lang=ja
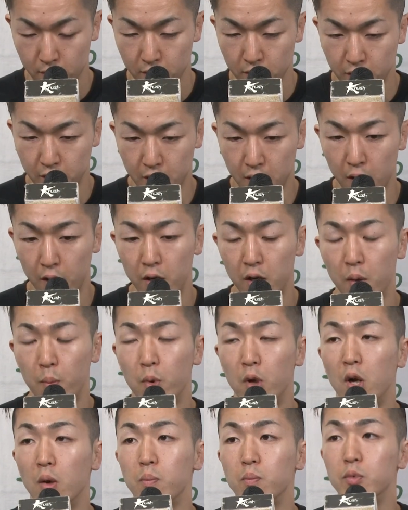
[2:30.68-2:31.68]
しっかり
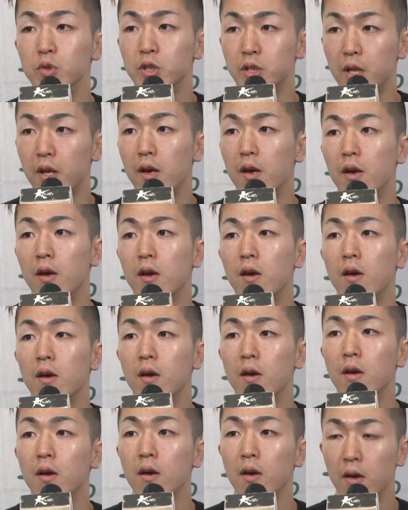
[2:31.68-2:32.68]
レベルアップして、
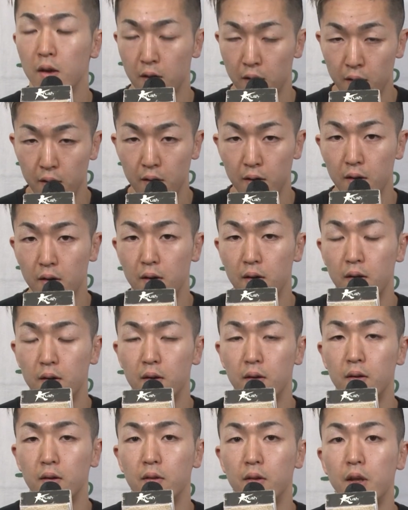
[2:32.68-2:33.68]

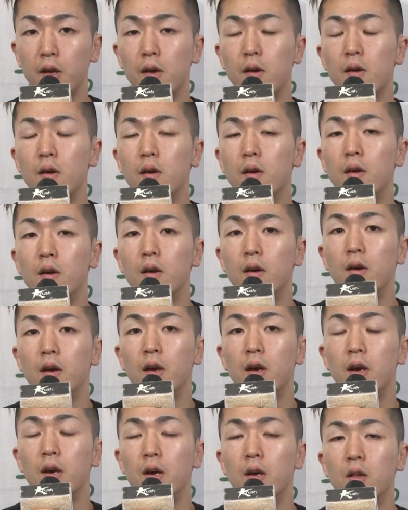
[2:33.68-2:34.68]
で、
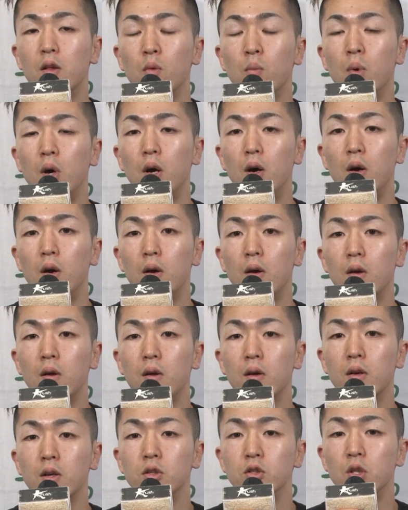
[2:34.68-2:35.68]
えーとまあ、
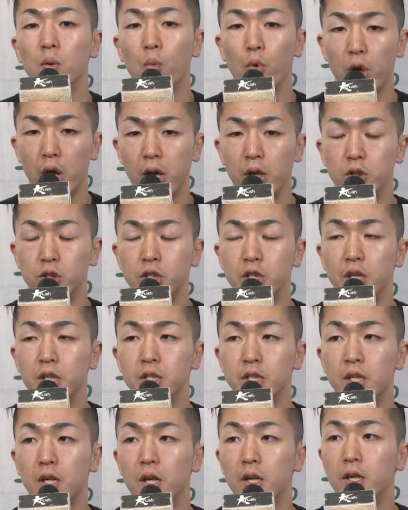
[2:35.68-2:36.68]
組んでもらえる試合、
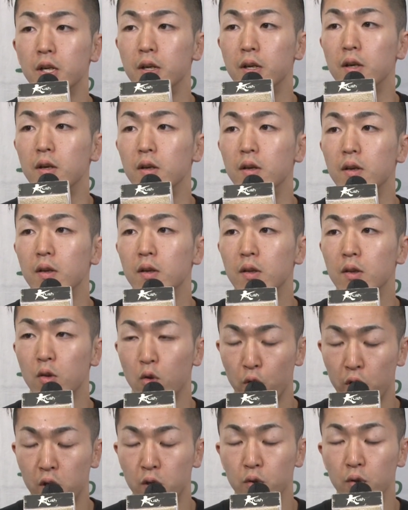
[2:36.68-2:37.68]
しっかり
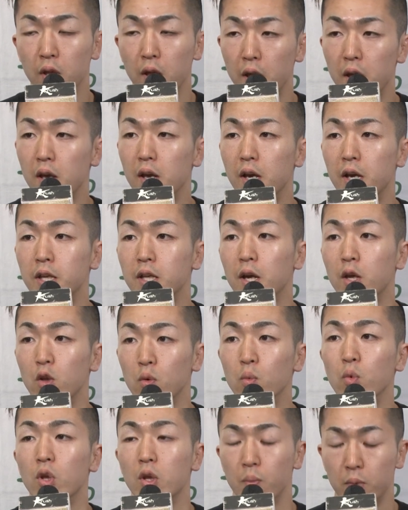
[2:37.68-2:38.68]
取り組んでいきたい
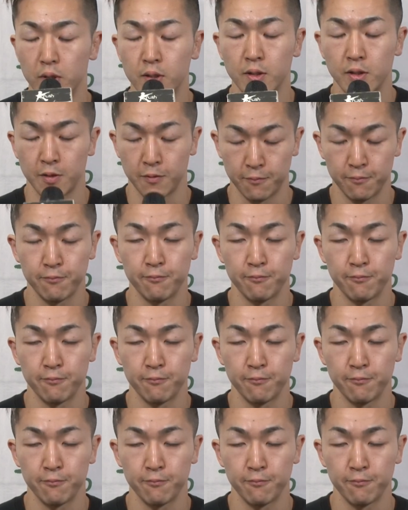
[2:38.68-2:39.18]
と思ってます。